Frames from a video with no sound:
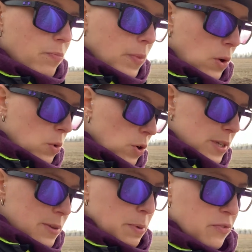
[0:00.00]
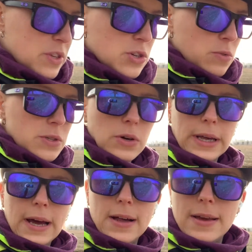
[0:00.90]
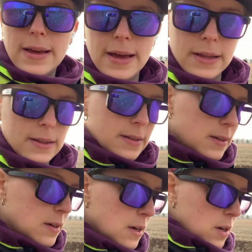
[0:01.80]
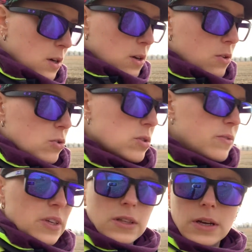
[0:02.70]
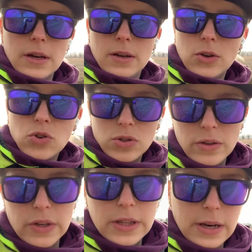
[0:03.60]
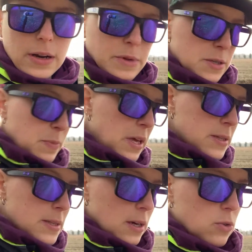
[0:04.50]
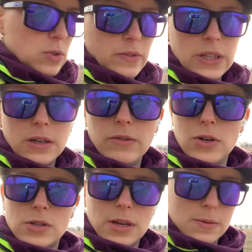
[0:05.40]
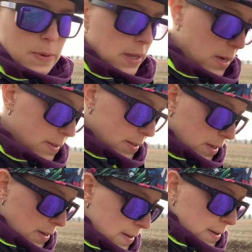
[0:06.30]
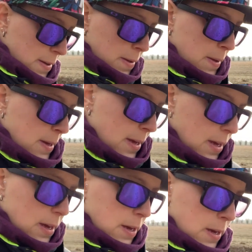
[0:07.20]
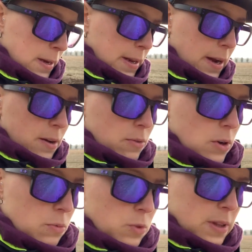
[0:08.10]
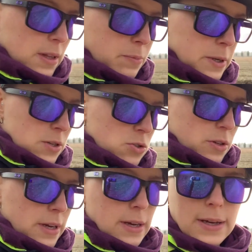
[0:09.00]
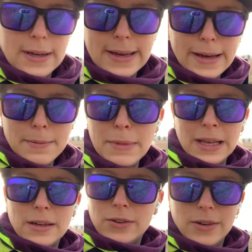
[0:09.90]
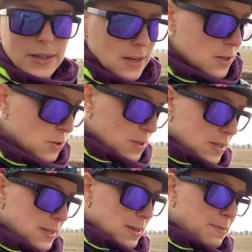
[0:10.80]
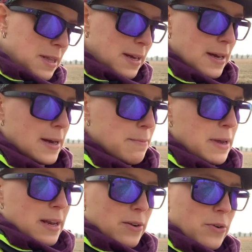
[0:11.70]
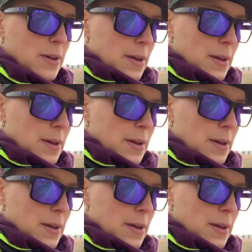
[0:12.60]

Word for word: quello che si prefigge a questo canale è di condividere, condividere la mia esperienza, condividere le vostre esperienze e creare una comunità di persone che camminano, sostanzialmente che camminano,